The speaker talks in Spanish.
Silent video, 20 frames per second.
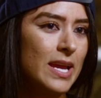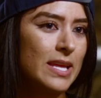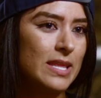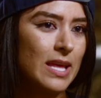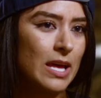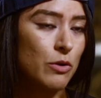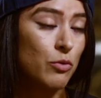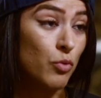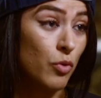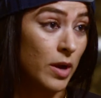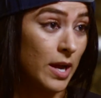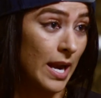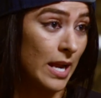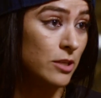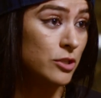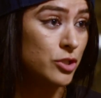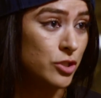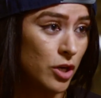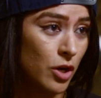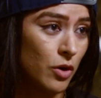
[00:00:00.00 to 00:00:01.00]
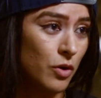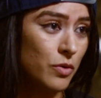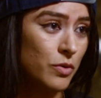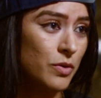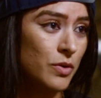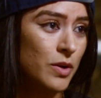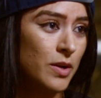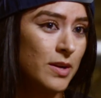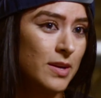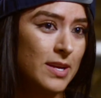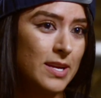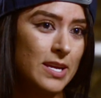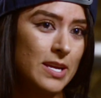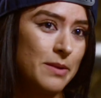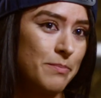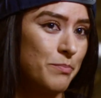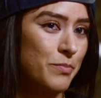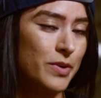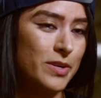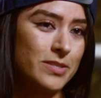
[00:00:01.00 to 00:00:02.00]
y dar un gran show
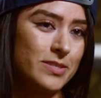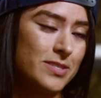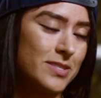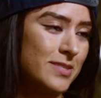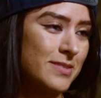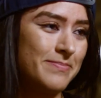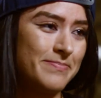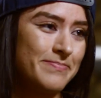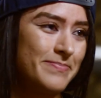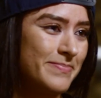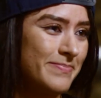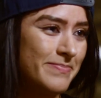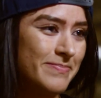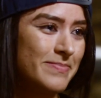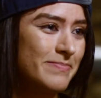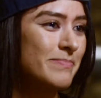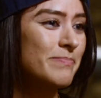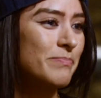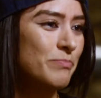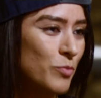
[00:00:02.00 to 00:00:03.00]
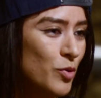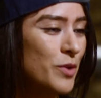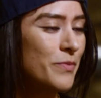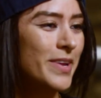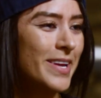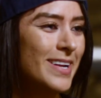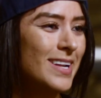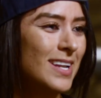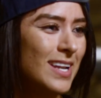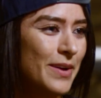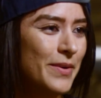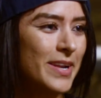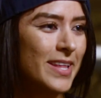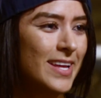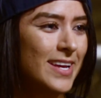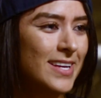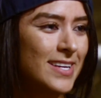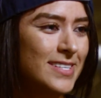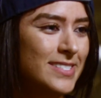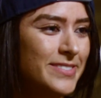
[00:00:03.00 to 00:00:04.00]
y pues muy bien, la verdad.